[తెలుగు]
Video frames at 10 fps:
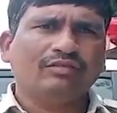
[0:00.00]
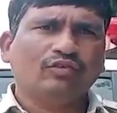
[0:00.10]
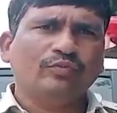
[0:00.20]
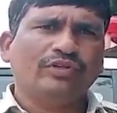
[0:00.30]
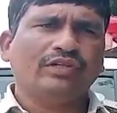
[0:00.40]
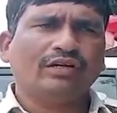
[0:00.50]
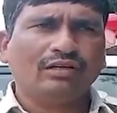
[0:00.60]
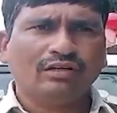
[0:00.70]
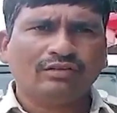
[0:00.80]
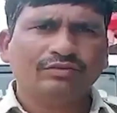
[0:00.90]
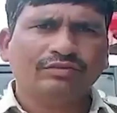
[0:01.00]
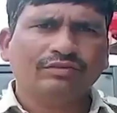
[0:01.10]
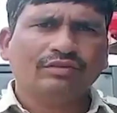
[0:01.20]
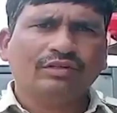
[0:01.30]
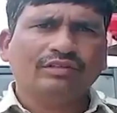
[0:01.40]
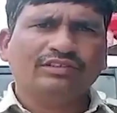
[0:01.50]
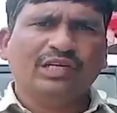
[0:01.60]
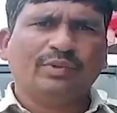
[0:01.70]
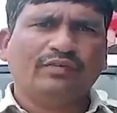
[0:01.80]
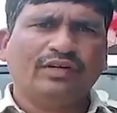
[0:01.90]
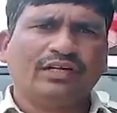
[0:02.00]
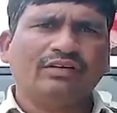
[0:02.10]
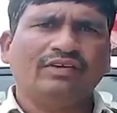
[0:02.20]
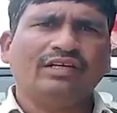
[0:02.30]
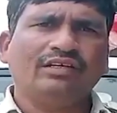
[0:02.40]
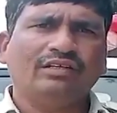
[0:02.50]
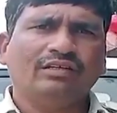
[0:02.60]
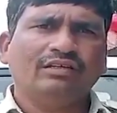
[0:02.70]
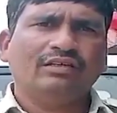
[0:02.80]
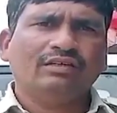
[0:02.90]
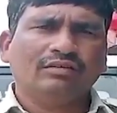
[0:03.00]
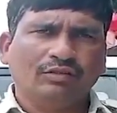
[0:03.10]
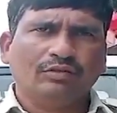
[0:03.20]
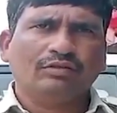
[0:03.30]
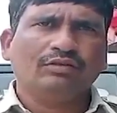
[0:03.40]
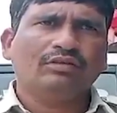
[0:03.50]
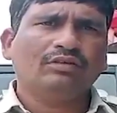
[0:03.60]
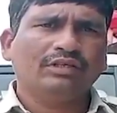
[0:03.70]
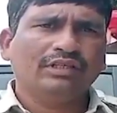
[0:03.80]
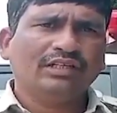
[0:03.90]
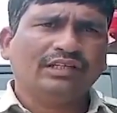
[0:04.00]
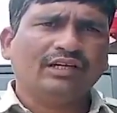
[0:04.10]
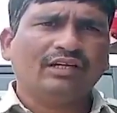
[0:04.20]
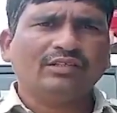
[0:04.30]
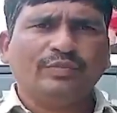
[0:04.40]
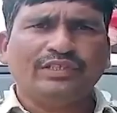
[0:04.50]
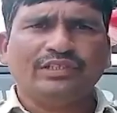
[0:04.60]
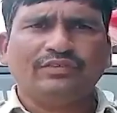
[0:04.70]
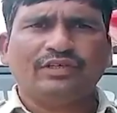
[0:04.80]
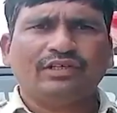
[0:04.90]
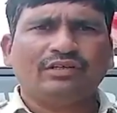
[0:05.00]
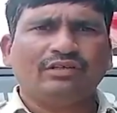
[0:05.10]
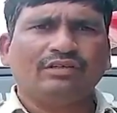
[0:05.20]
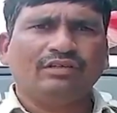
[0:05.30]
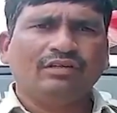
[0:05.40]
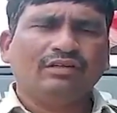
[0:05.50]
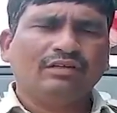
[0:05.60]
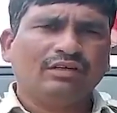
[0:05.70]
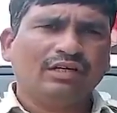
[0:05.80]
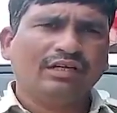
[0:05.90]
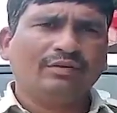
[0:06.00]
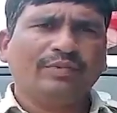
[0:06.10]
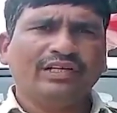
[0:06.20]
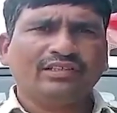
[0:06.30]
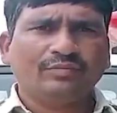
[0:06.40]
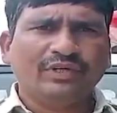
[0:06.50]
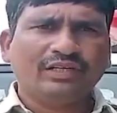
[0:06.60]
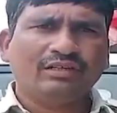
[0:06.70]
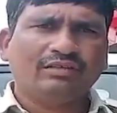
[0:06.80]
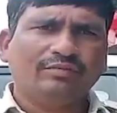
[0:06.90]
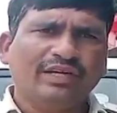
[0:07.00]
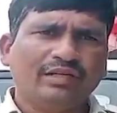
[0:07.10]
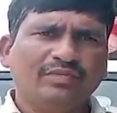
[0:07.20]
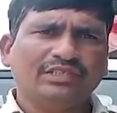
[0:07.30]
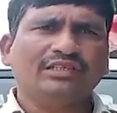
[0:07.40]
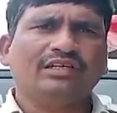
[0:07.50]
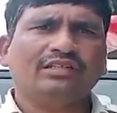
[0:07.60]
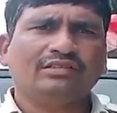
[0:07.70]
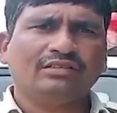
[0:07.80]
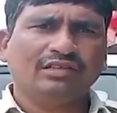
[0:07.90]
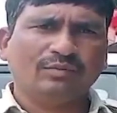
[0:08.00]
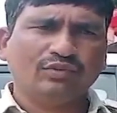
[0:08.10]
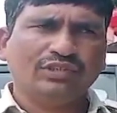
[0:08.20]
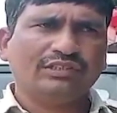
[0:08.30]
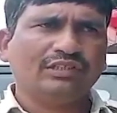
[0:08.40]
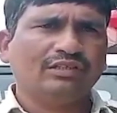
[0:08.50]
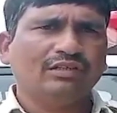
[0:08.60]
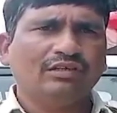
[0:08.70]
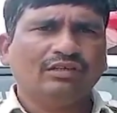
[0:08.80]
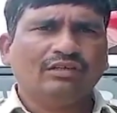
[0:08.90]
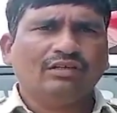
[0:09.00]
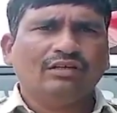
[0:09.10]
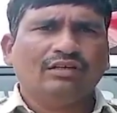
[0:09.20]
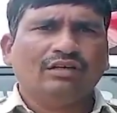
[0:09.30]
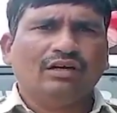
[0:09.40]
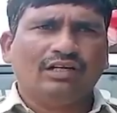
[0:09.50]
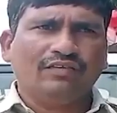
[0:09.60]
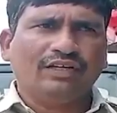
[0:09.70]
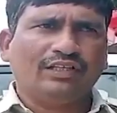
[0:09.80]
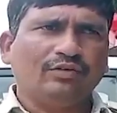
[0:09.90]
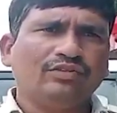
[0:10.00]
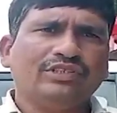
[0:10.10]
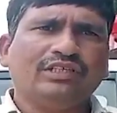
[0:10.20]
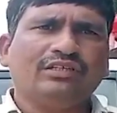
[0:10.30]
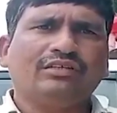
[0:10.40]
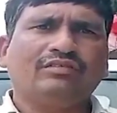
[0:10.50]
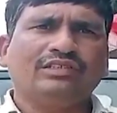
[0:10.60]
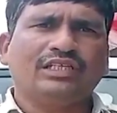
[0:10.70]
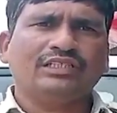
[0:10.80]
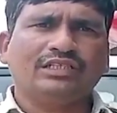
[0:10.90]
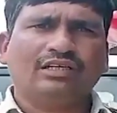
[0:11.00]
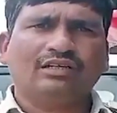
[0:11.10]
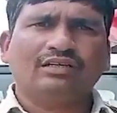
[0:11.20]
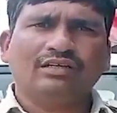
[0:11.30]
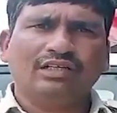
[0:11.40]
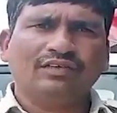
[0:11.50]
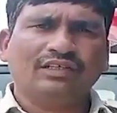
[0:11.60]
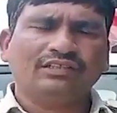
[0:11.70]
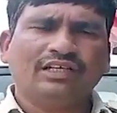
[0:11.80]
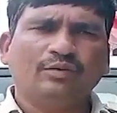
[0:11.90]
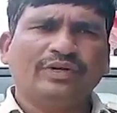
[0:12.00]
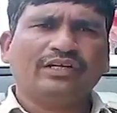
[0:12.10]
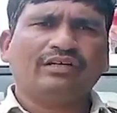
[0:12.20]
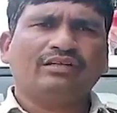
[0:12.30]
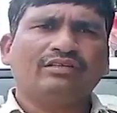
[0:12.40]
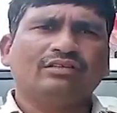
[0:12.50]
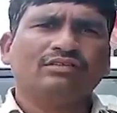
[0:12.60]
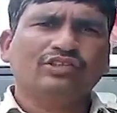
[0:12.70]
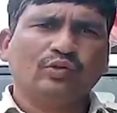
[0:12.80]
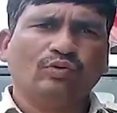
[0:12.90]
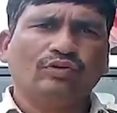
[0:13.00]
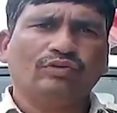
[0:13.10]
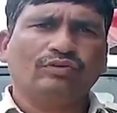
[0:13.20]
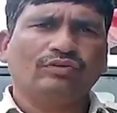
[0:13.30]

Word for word: తొమ్మిది తారీఖు నాడు చేపల వేటకని వెళ్ళి ఇంకా తిరగాలని చెప్పి పిటిషన్ ఇవ్వగా అట్టి పిటిషన్ పైన మ్యాన్ మిస్సింగ్ కేసు నమోదు చేసి అట్టి వ్యక్తి గురించి విచారించగా అట్టి వ్యక్తి షాలిపేట చెరువులో